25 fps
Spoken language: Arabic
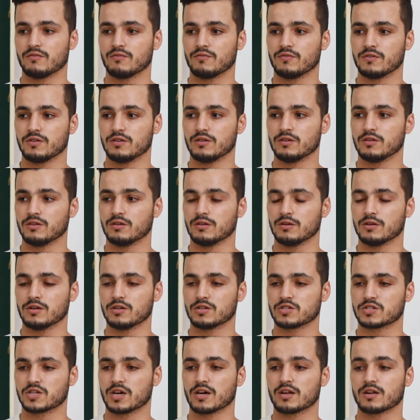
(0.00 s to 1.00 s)
في
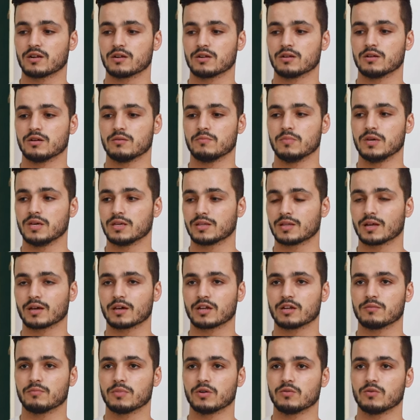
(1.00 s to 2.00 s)
شهر ماي
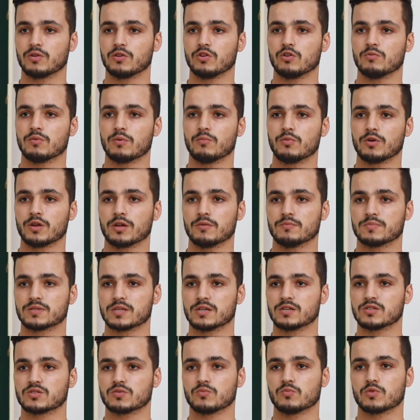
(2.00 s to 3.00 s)
تقريبا اللي هما برهام
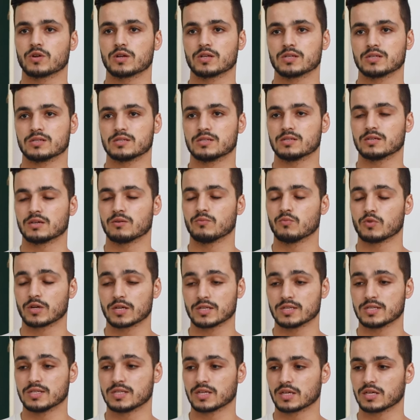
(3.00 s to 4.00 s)
سيس ومراد
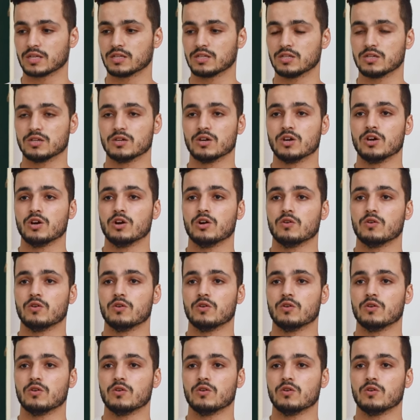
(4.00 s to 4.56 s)
الزغيدي